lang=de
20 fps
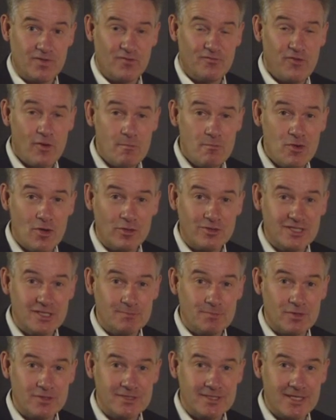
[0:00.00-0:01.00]

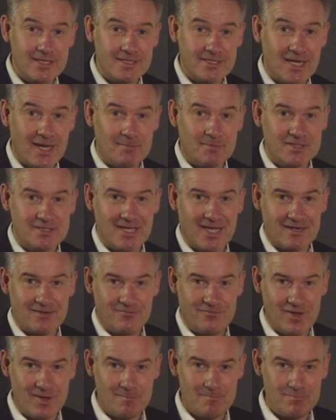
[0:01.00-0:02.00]
95 Prozent haben
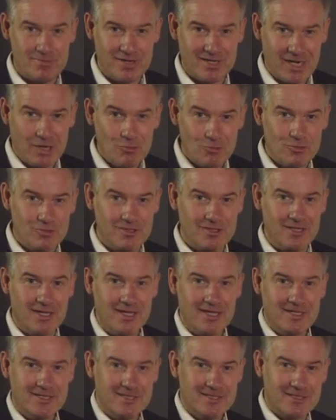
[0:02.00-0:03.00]
gesagt, wir brauchen
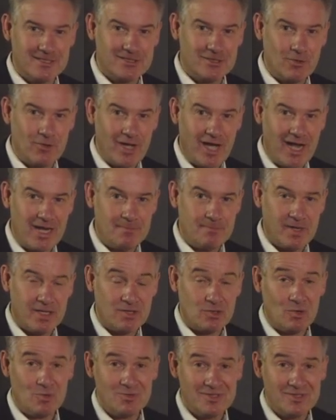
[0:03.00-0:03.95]
dieses neue Hallenbad.